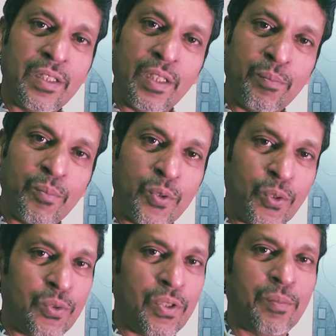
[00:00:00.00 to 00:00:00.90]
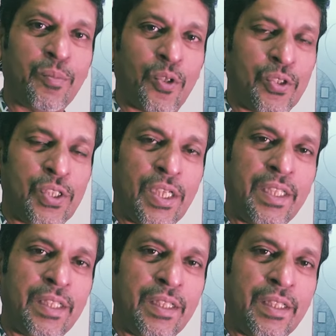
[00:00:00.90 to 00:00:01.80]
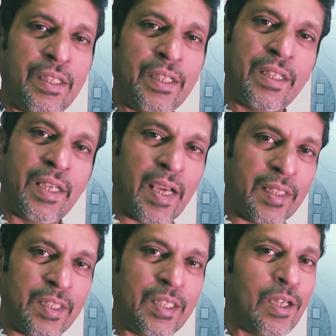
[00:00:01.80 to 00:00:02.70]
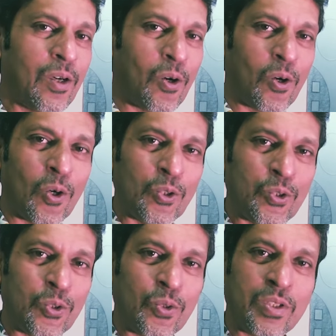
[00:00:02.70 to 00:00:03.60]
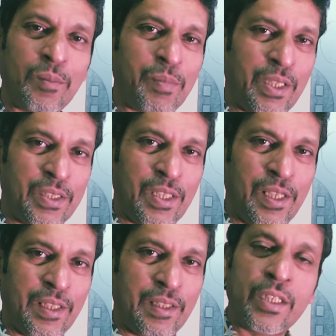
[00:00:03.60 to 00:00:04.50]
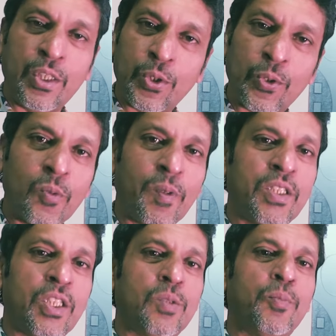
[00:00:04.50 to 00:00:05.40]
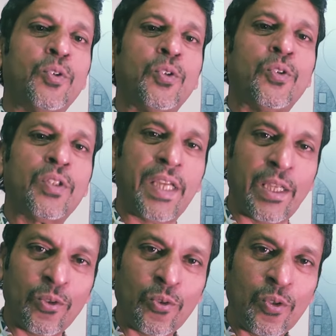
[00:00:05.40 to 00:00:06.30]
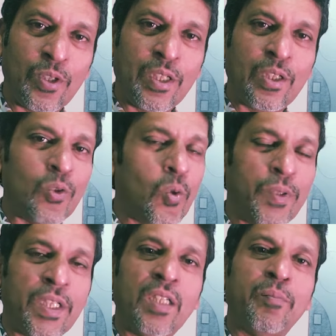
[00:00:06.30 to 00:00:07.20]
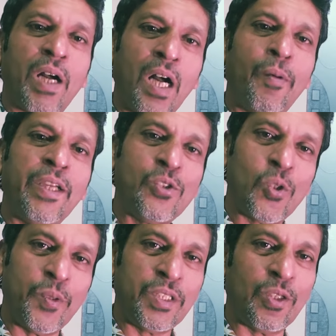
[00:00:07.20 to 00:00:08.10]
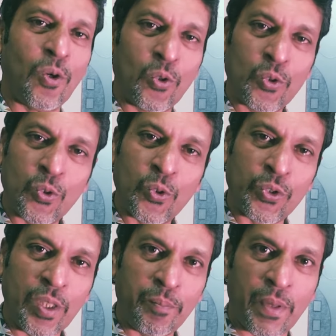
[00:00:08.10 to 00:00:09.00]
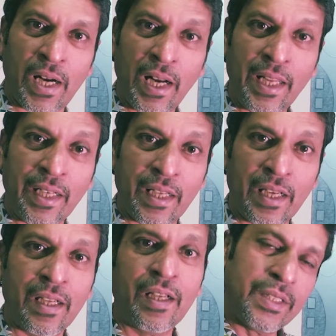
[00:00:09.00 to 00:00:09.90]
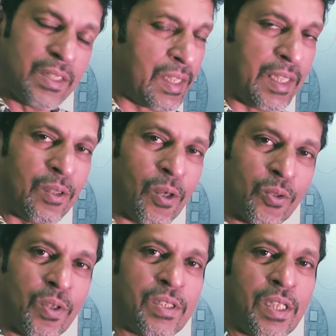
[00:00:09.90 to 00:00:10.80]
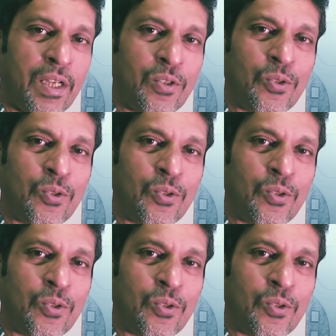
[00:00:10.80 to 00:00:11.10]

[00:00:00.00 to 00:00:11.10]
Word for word: কিংবদন্তি পর্যায়ের খ্যাতি অর্জন করতে পেরেছিলেন কিশোর কুমার শেষ পর্যন্ত কেন গোপীগায়ন বাঘাবাইন ছবিটির অংশ হতে পারলেন না সেই ঘটনা জানার